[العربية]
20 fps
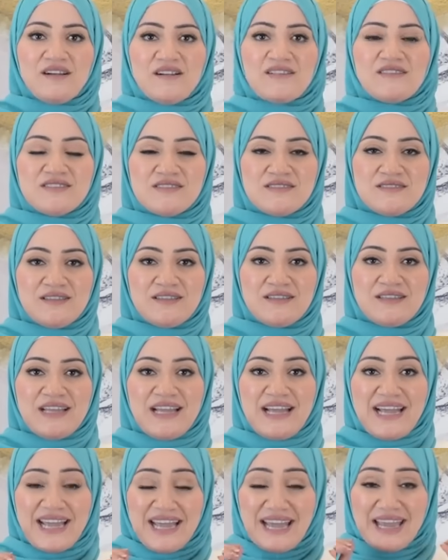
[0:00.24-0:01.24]
قصة
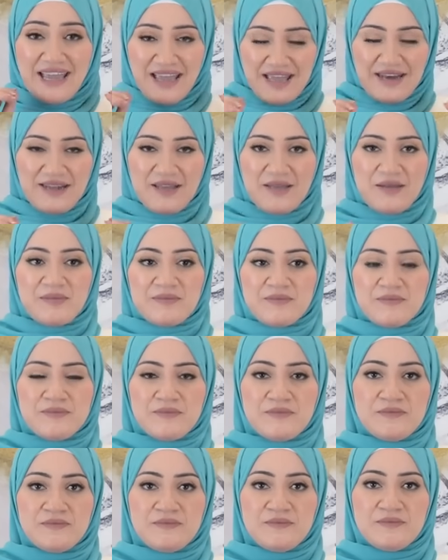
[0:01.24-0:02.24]
خيانة
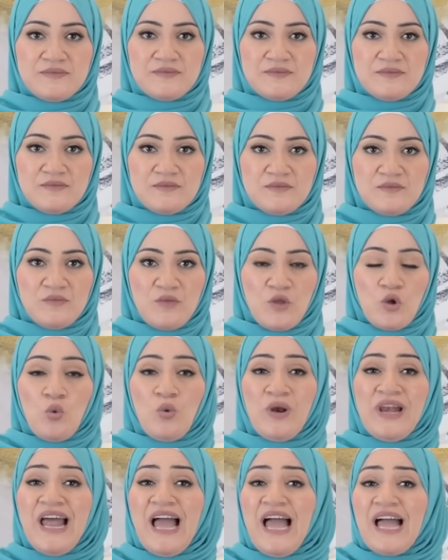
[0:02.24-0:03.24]

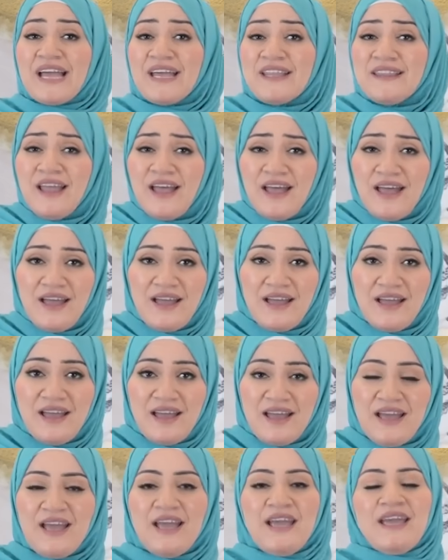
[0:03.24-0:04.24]
واللي حاجتها
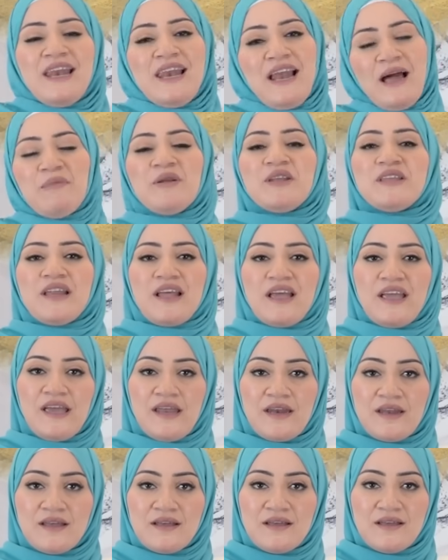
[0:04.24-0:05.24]
هي اللي عملت
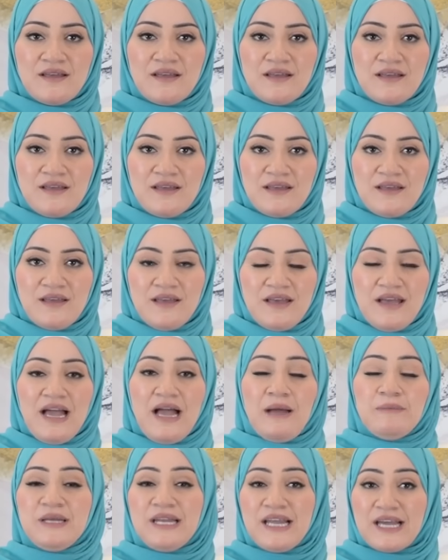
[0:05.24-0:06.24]
الخيانة
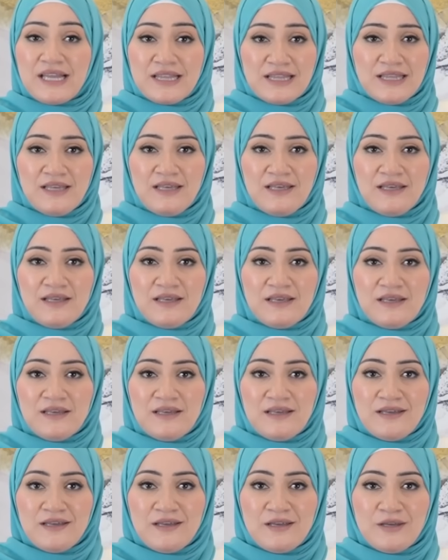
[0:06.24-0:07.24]
عميلة جات لي
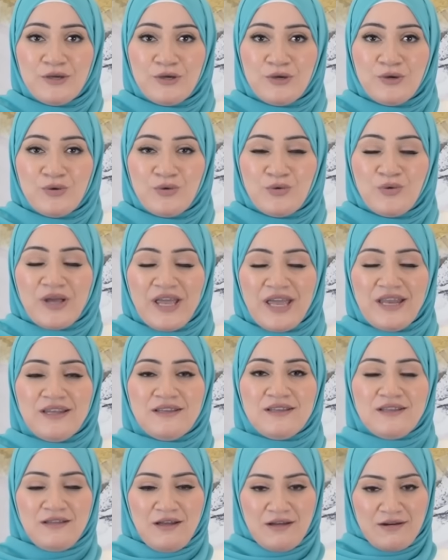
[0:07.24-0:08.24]

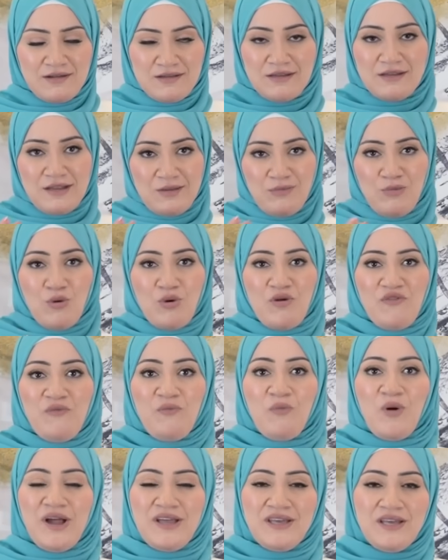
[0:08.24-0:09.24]
وكانت اتعرضت
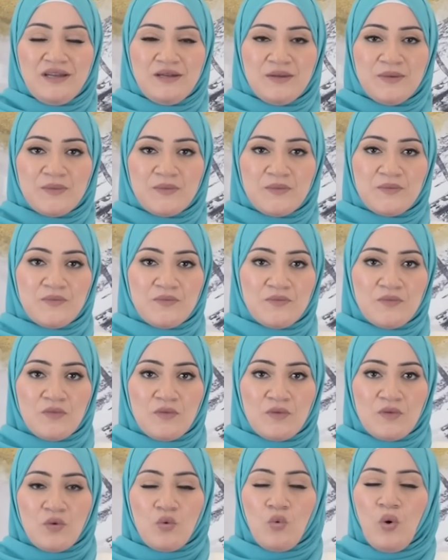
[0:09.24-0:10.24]
لموقف معين
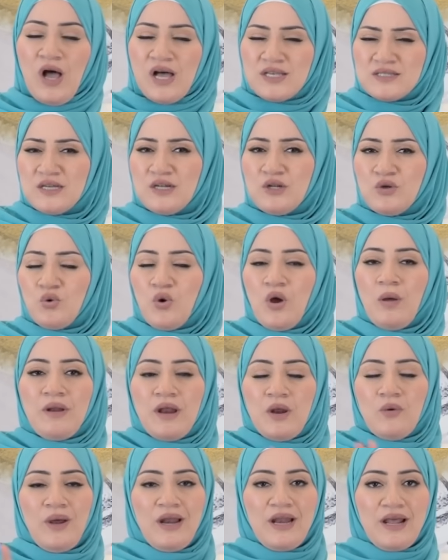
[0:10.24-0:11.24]
وحصل نوع من
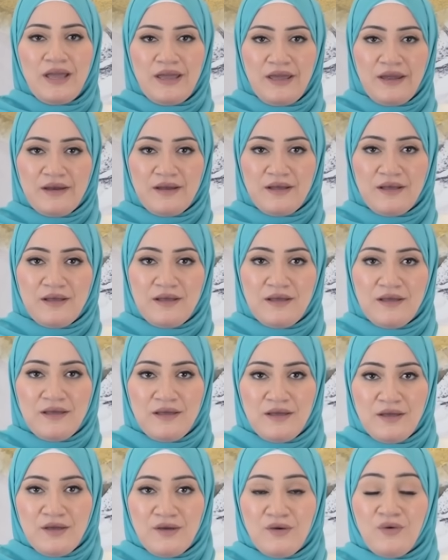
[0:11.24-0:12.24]
أنواع الخيانة
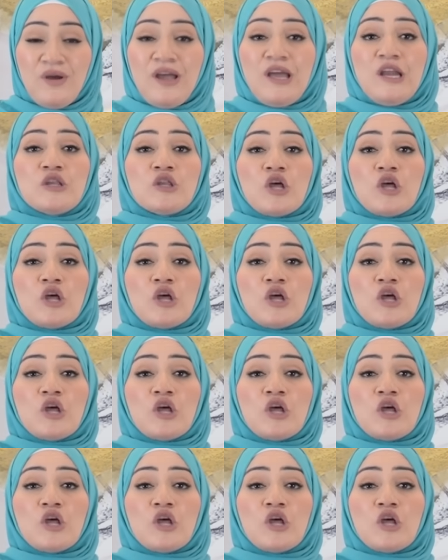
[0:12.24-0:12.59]
وهي اللي